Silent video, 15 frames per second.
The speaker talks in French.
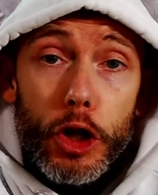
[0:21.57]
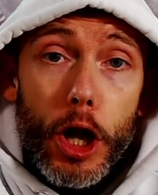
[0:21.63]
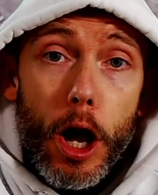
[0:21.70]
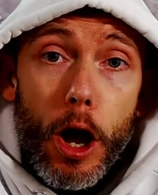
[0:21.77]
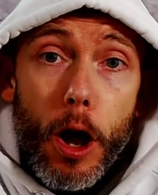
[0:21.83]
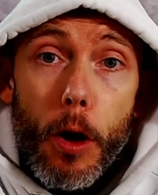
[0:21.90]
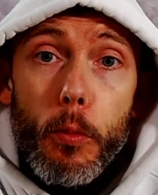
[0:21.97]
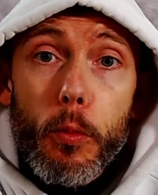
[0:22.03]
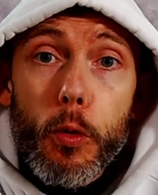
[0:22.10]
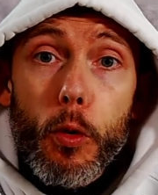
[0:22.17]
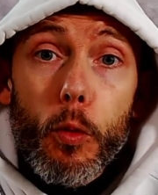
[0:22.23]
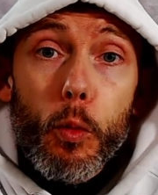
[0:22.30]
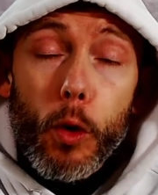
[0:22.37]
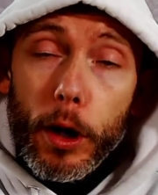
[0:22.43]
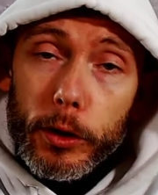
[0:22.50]
a un peu
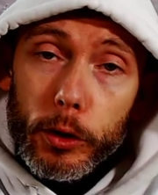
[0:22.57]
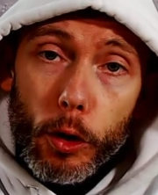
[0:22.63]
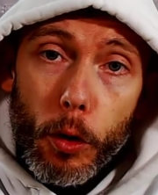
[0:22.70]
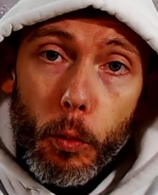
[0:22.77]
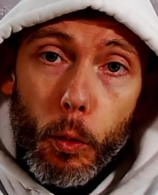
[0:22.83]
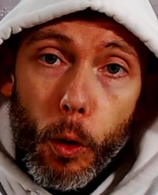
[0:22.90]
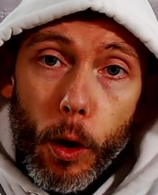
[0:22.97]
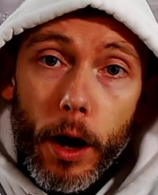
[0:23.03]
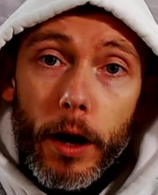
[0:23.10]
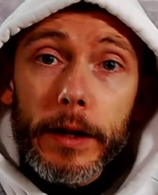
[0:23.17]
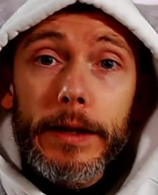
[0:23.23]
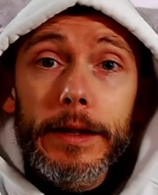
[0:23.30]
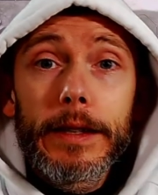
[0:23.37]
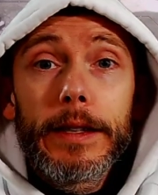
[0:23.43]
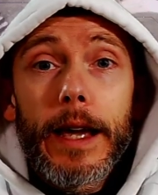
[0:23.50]
moins d'un mois,
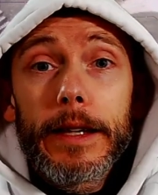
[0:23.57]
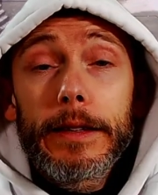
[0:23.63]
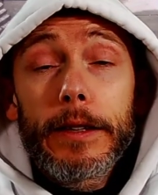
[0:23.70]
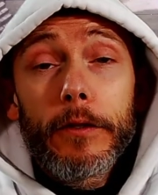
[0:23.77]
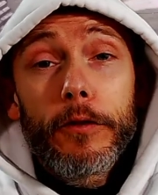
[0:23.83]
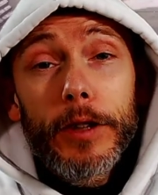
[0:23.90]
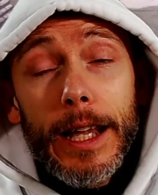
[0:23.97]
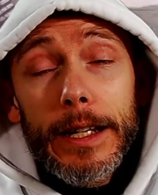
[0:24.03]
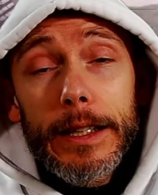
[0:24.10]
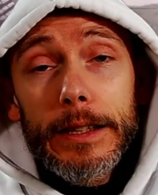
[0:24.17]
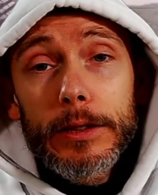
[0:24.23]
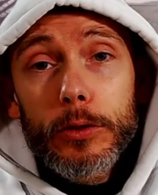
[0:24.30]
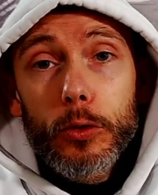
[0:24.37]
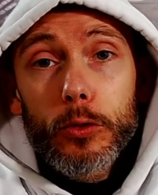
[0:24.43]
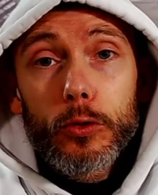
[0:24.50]
qui a été
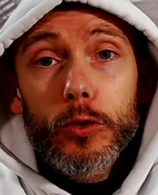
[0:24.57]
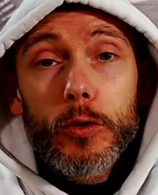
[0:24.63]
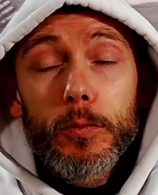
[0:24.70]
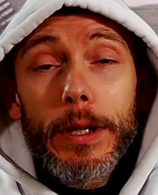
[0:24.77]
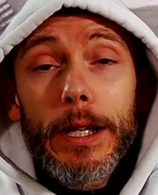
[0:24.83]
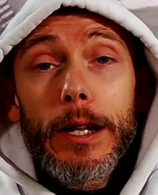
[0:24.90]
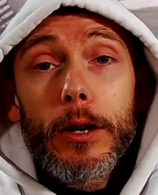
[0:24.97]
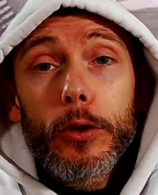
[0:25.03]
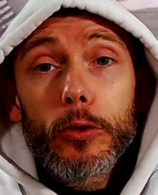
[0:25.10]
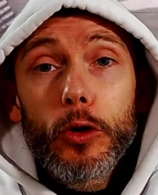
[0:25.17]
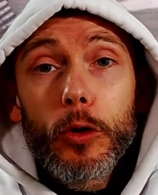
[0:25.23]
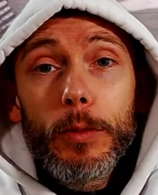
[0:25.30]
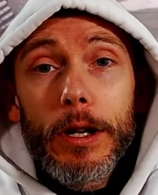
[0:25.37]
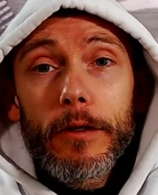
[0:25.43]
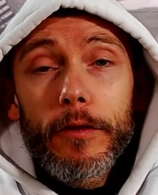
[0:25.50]
finaliste du Spiel
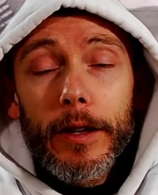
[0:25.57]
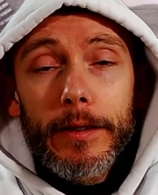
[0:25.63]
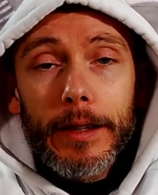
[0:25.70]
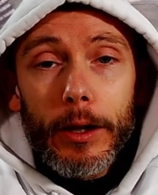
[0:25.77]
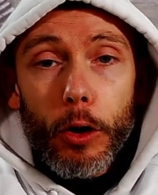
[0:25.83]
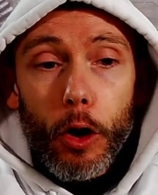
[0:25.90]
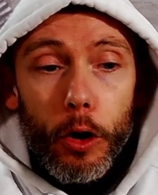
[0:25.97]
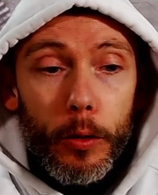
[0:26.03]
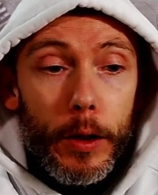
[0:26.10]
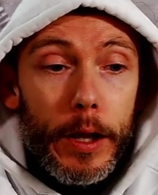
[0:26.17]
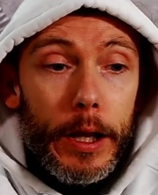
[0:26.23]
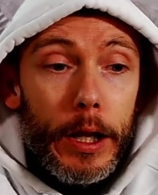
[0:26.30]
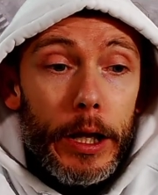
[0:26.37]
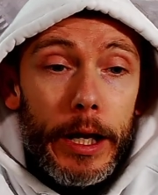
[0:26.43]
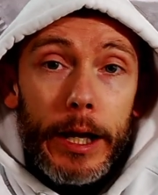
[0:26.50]
2021.
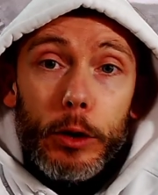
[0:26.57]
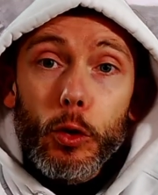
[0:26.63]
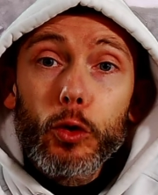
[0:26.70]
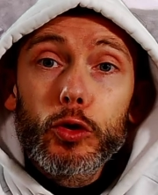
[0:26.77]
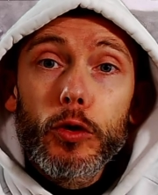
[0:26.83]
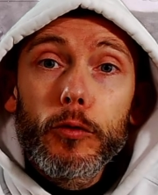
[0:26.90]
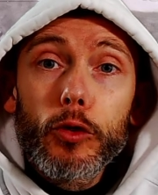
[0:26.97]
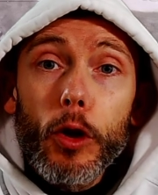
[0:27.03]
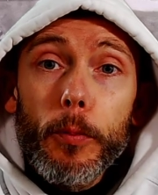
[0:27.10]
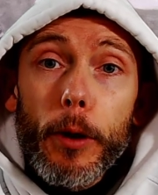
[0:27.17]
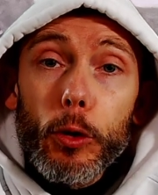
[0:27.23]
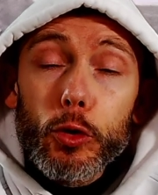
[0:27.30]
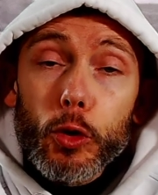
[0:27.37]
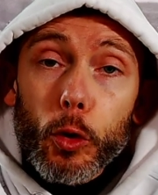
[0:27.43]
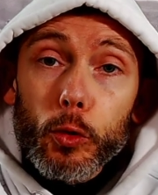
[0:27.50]
Et donc, je vous en parle
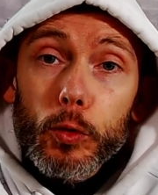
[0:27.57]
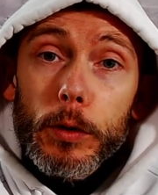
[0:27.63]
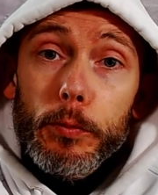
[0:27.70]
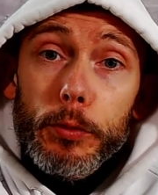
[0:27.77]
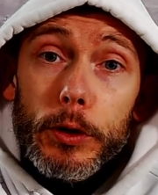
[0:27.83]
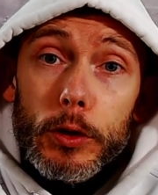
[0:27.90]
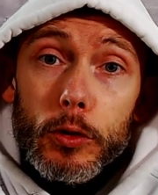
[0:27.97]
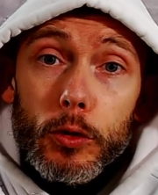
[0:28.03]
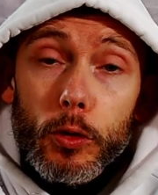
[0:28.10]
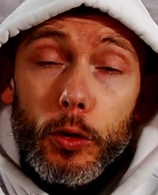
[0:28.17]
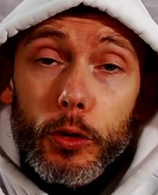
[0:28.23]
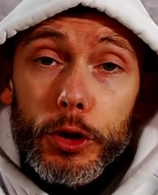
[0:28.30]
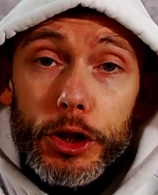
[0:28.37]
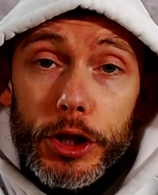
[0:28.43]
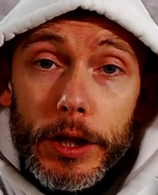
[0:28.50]
aujourd'hui puisque
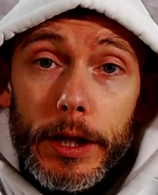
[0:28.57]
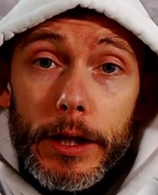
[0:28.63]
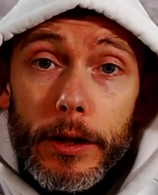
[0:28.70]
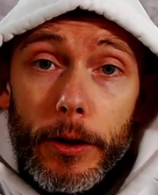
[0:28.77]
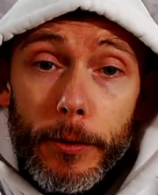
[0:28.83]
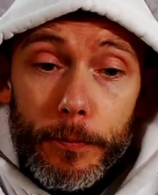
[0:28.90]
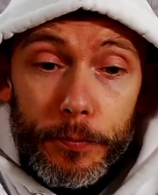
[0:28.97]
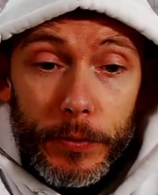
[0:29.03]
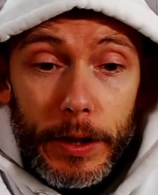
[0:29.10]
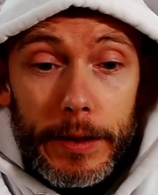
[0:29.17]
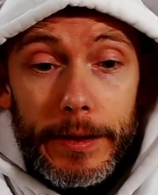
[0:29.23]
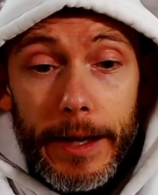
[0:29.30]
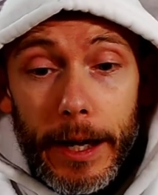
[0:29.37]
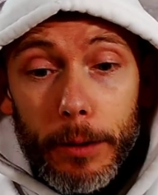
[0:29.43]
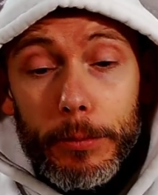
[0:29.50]
j'ai euh,
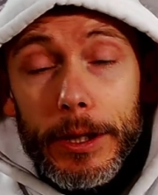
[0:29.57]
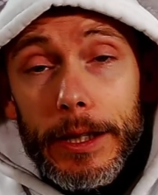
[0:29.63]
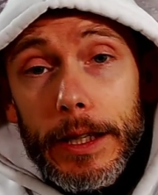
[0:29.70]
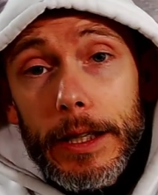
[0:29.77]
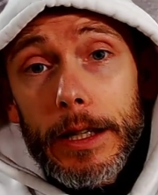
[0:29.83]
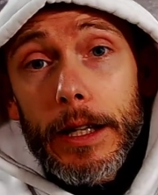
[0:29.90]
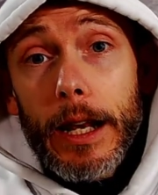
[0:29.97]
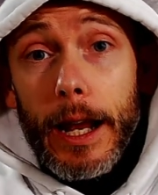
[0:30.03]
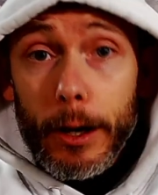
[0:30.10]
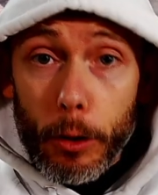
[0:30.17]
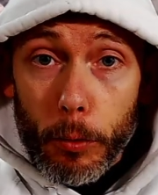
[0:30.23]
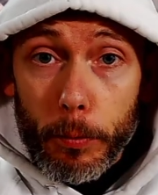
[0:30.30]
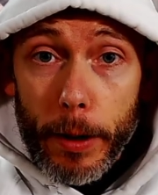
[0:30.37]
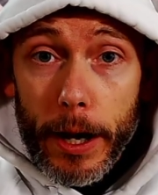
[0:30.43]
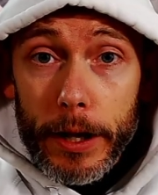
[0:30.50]
terminé la
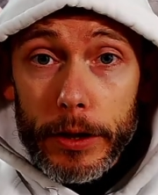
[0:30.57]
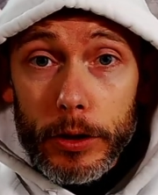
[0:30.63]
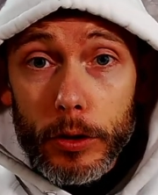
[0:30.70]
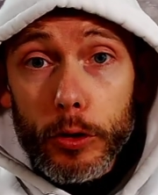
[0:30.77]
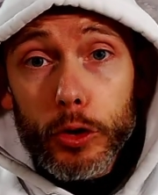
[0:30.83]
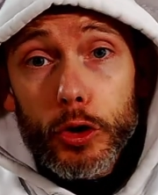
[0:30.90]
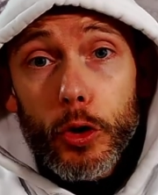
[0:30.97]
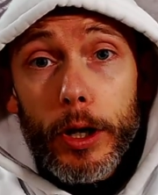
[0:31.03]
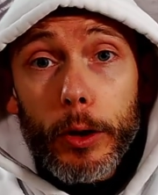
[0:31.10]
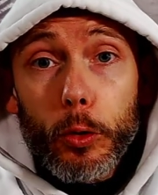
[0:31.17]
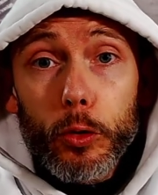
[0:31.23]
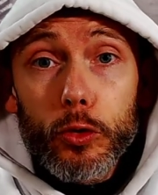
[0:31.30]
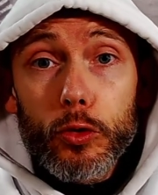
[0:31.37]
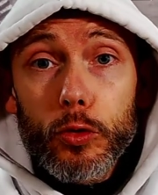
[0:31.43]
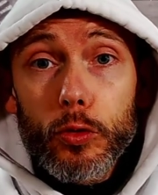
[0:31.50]
campagne je l'ai
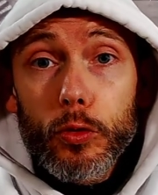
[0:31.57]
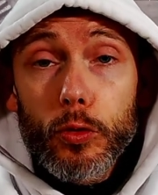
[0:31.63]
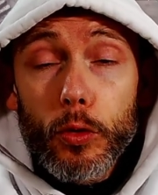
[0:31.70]
reçu